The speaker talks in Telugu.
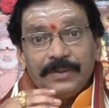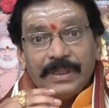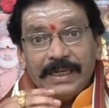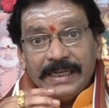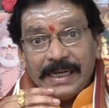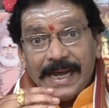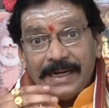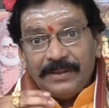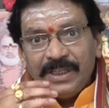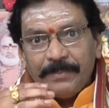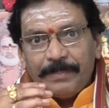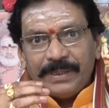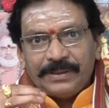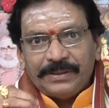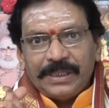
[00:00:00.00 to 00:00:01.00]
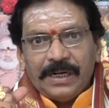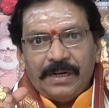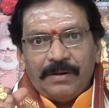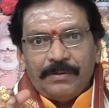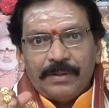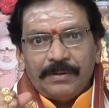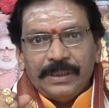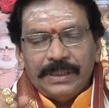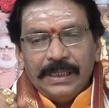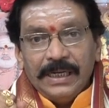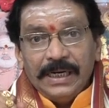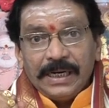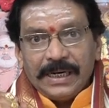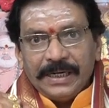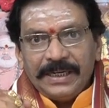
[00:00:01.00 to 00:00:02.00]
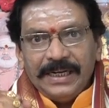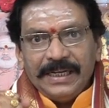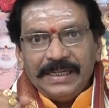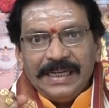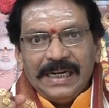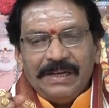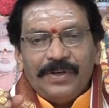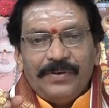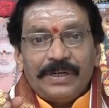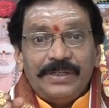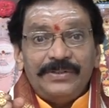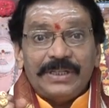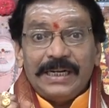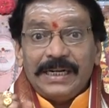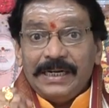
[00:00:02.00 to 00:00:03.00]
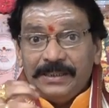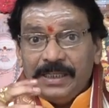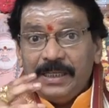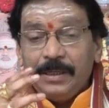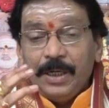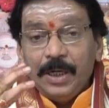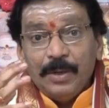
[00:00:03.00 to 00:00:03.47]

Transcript: దానికి ఆర్థిక పరిస్థితి ఎలా ఉంటుంది కఠినంగా ఎలా వ్యవహరించాలి అనేది